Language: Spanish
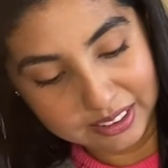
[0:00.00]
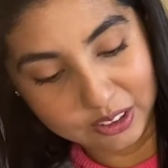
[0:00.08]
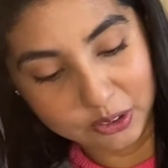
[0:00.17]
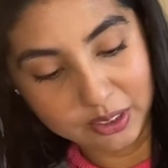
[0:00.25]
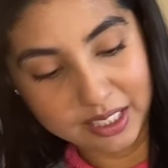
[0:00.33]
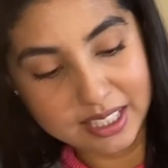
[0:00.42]

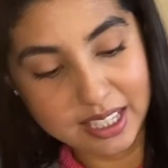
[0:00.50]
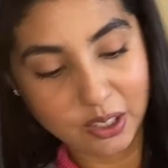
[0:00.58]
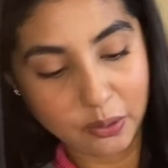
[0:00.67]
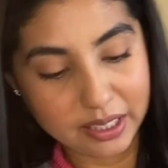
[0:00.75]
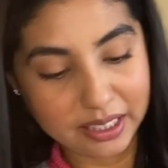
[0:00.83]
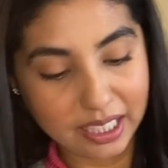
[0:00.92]
donde se
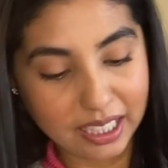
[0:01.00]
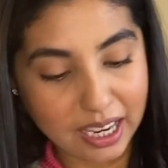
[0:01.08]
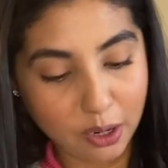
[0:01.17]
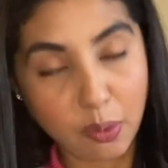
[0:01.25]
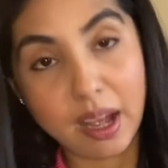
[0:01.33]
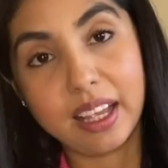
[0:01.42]
encuentra el
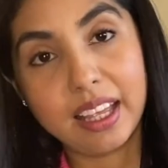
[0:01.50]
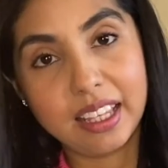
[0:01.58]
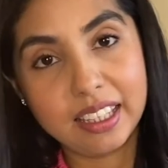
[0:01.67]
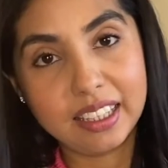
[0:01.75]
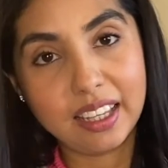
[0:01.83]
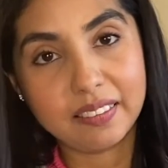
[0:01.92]
agua,
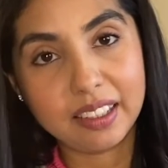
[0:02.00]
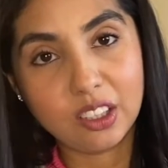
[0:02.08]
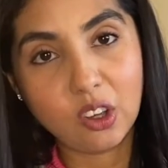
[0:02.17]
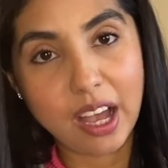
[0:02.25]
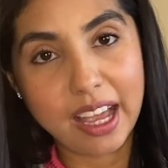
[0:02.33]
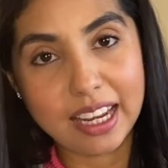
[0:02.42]

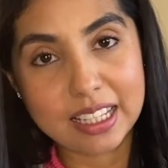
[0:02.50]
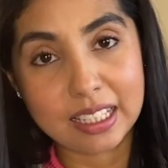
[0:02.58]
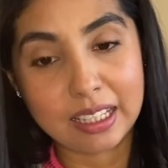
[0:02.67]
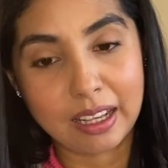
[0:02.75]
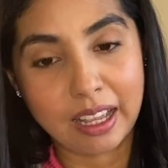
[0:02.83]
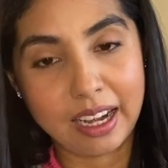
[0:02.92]
debido a la
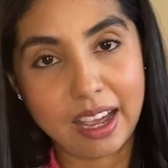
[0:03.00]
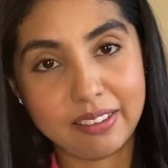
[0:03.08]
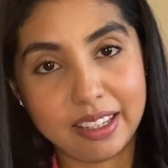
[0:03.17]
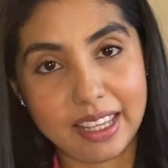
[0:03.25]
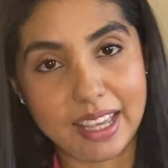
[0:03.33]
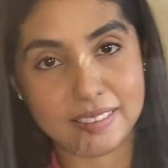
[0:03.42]

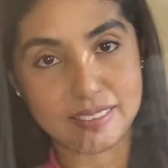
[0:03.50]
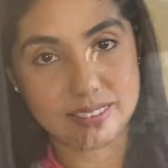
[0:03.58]
gravedad.